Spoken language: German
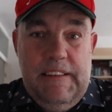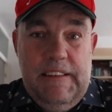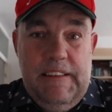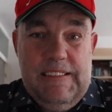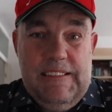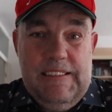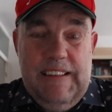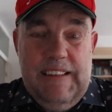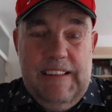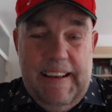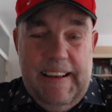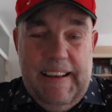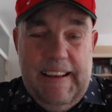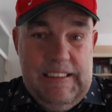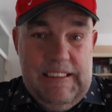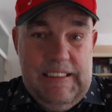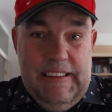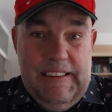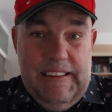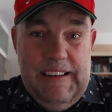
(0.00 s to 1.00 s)
wie ist die
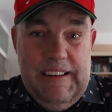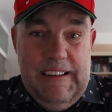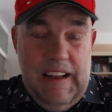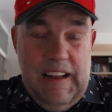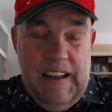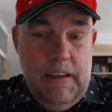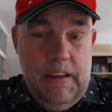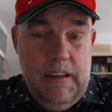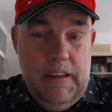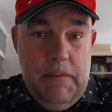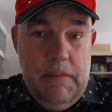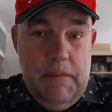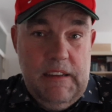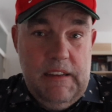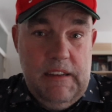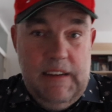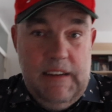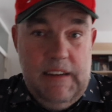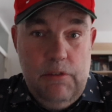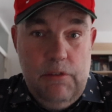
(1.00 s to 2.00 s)
rechtliche Lage mit
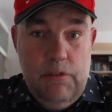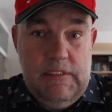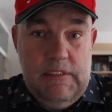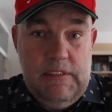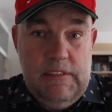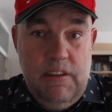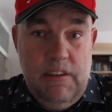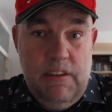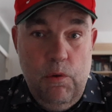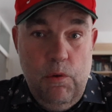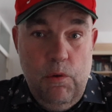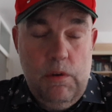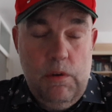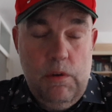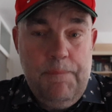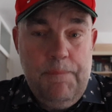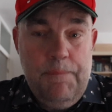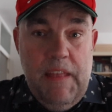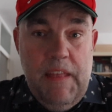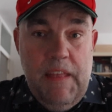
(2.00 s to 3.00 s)
der
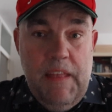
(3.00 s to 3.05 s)
Kaution?